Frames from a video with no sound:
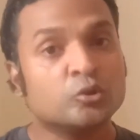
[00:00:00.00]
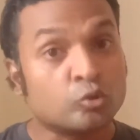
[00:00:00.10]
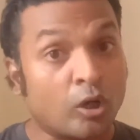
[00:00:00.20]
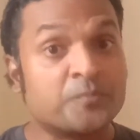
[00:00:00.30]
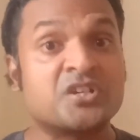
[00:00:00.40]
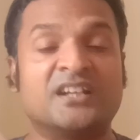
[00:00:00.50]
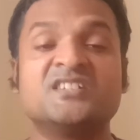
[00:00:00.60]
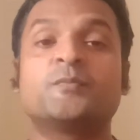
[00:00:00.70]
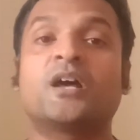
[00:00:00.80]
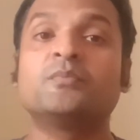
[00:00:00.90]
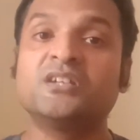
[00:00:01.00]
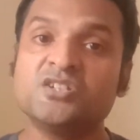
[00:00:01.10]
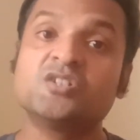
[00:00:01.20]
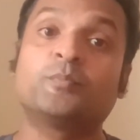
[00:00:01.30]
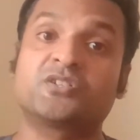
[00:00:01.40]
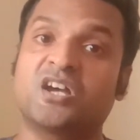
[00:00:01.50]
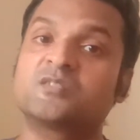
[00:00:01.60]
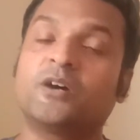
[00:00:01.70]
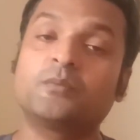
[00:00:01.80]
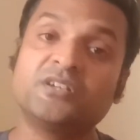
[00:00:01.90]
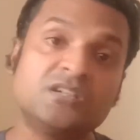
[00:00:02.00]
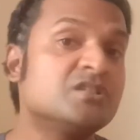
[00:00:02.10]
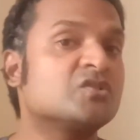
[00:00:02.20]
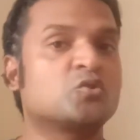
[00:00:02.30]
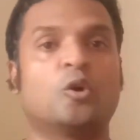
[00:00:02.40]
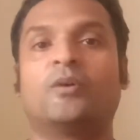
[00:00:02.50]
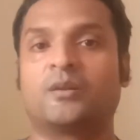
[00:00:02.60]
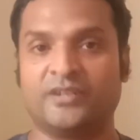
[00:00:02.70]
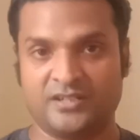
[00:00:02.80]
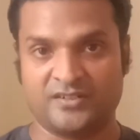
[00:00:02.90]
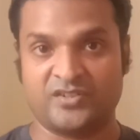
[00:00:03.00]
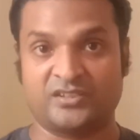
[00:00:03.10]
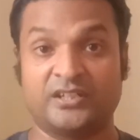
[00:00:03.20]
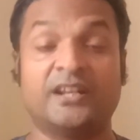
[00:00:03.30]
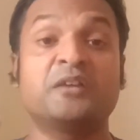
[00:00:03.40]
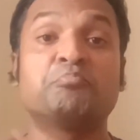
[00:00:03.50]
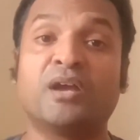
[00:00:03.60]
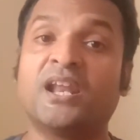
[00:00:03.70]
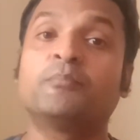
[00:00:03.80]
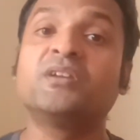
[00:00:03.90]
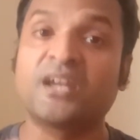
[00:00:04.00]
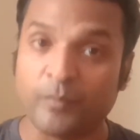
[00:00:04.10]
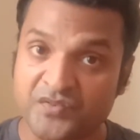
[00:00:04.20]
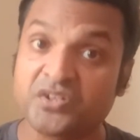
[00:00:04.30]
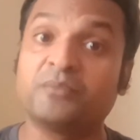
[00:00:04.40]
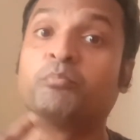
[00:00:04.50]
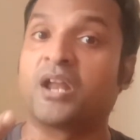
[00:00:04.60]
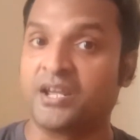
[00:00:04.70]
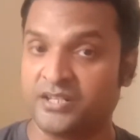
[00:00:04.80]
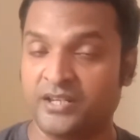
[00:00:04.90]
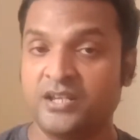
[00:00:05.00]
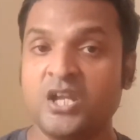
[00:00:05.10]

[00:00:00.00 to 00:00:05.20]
तो आप 40 बार भी कीजिए 50 बार भी कीजिए 100 बार भी कर सकते हैं लेकिन पहले अपनी कैपेसिटी बढ़ाइए